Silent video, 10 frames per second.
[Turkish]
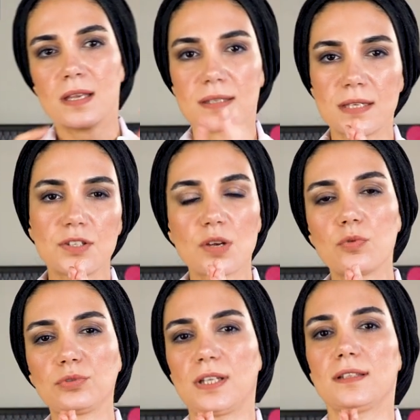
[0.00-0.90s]
Sizce
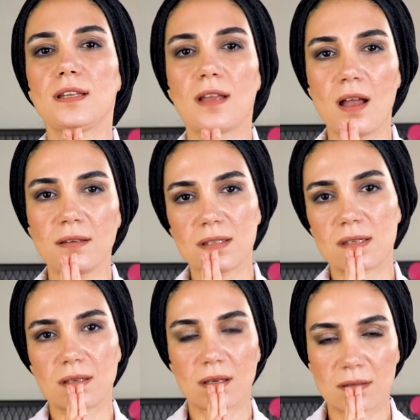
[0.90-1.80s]
bunlardan
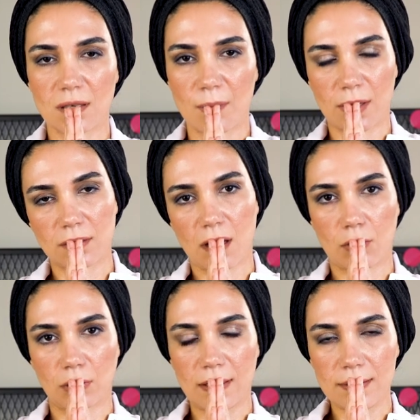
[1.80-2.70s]
hangisini hatırlamak
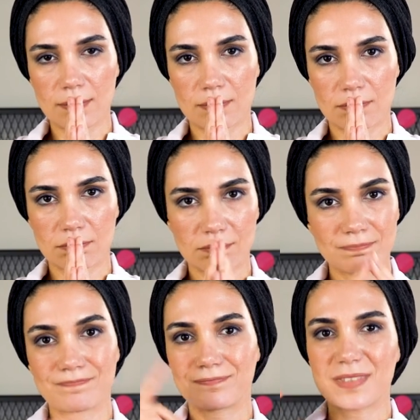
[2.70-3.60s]
daha kolay?
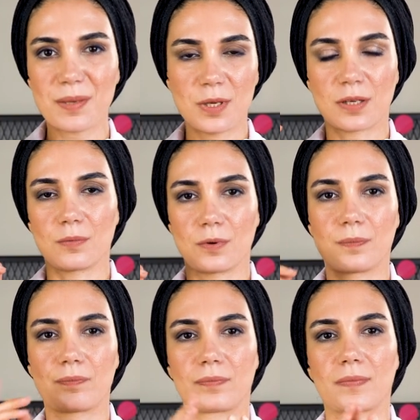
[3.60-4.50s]
Tabii ki bu.
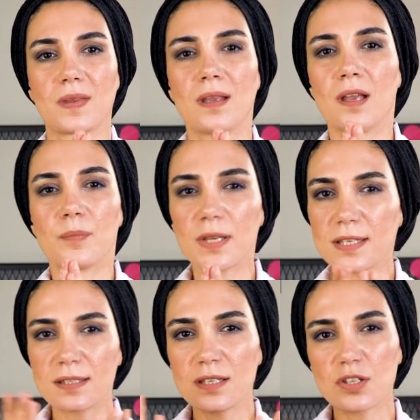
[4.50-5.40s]

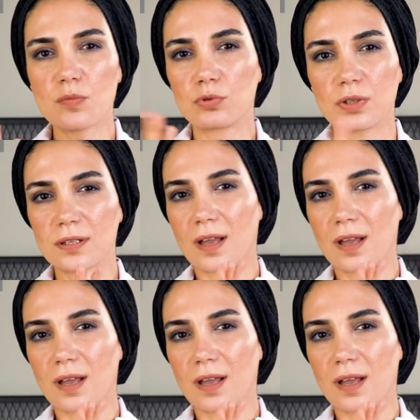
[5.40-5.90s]
Peki sizce bunların